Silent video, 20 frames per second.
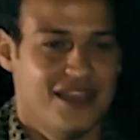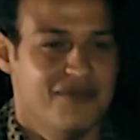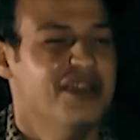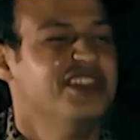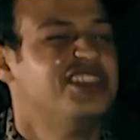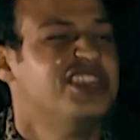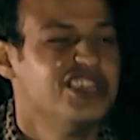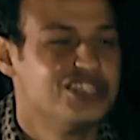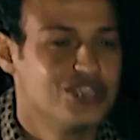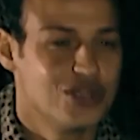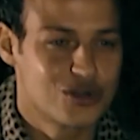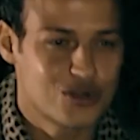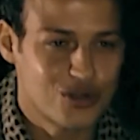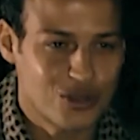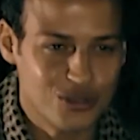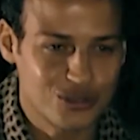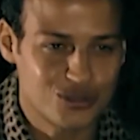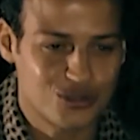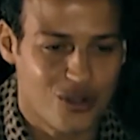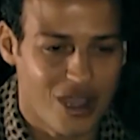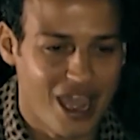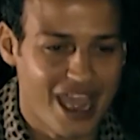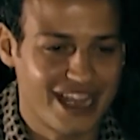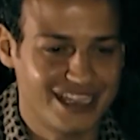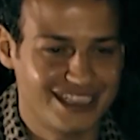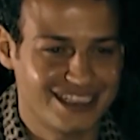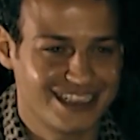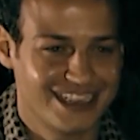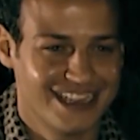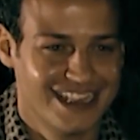ما تيجي نروح
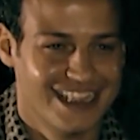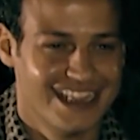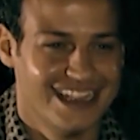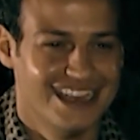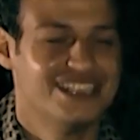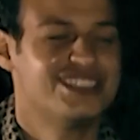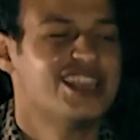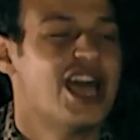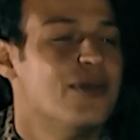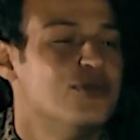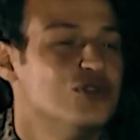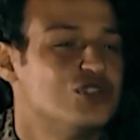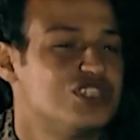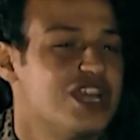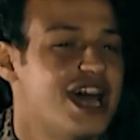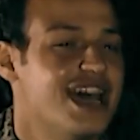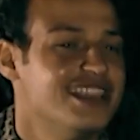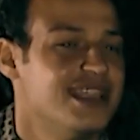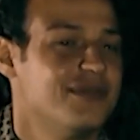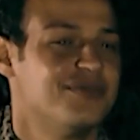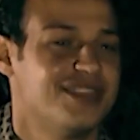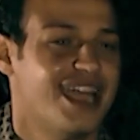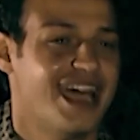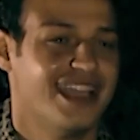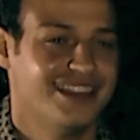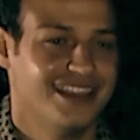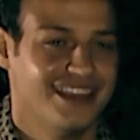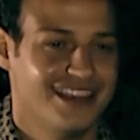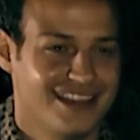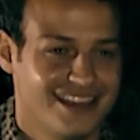سوهاج نسحب الشهاده
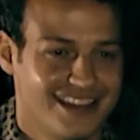بتاعتك